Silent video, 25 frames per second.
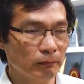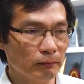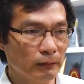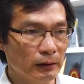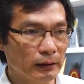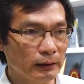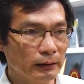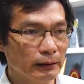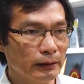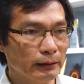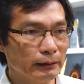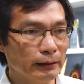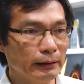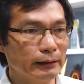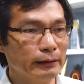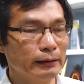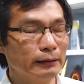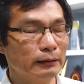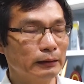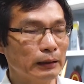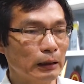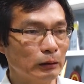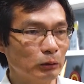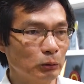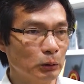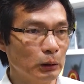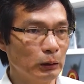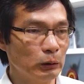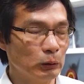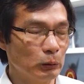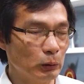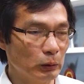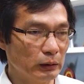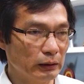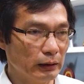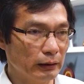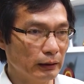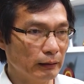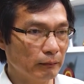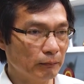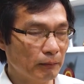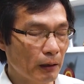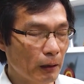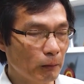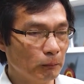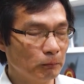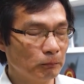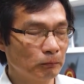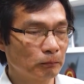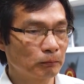với cái tình hình sản xuất của Nhựa Tiền
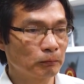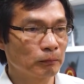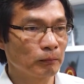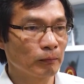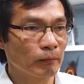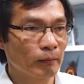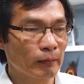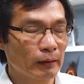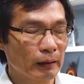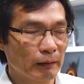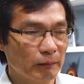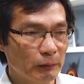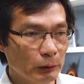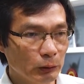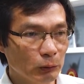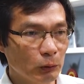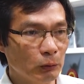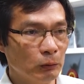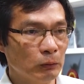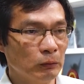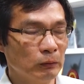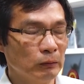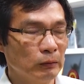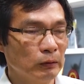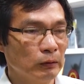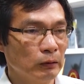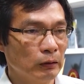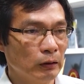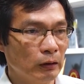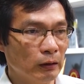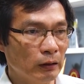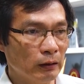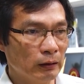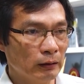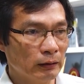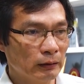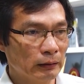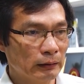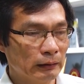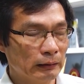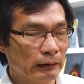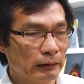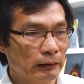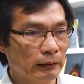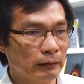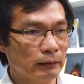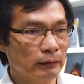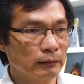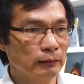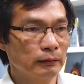Phong. Ví dụ,
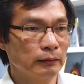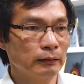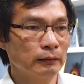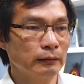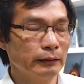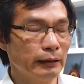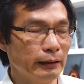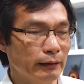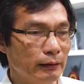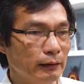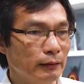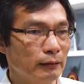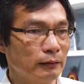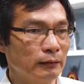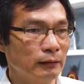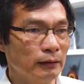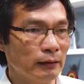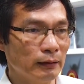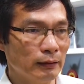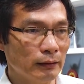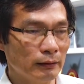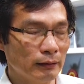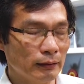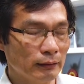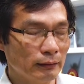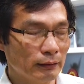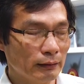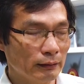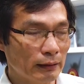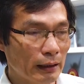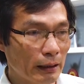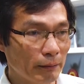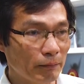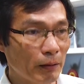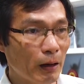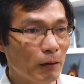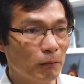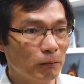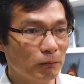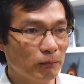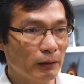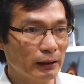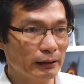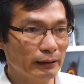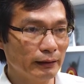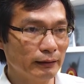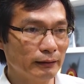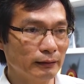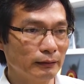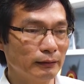Điện lực Hải Phòng và
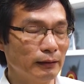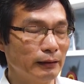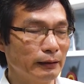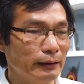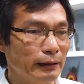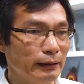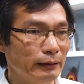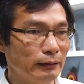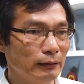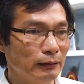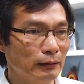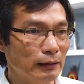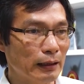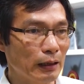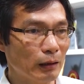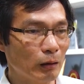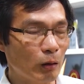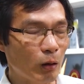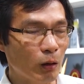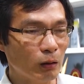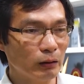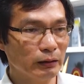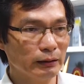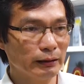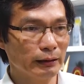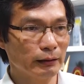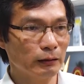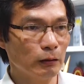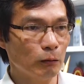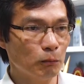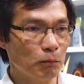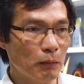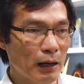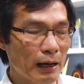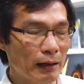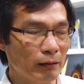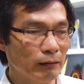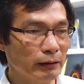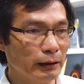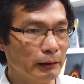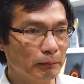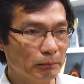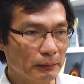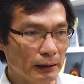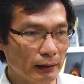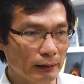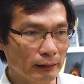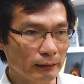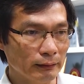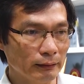Điện lực Dương Kinh đã có những cái thông báo kịp
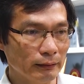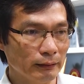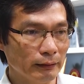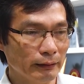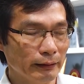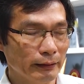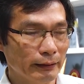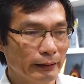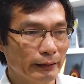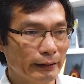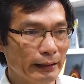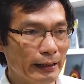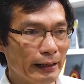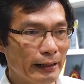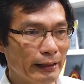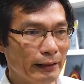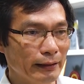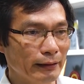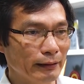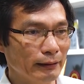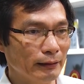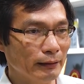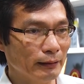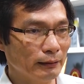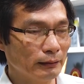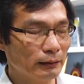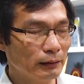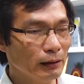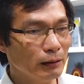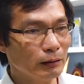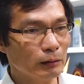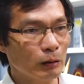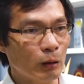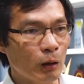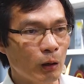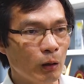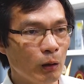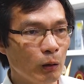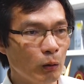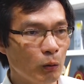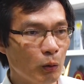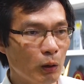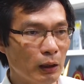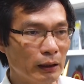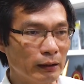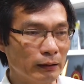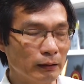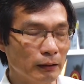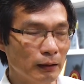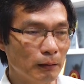thời để trước đó
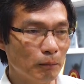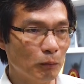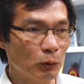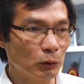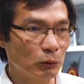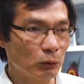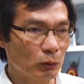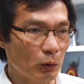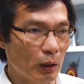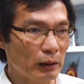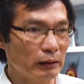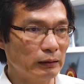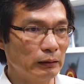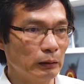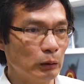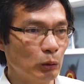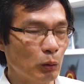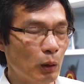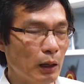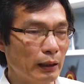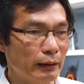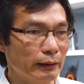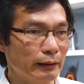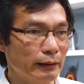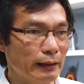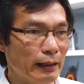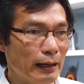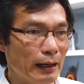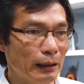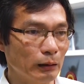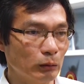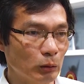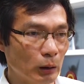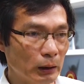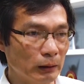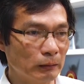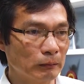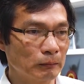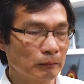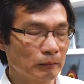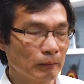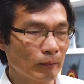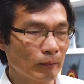khoảng 1 tuần hoặc là 2 tuần.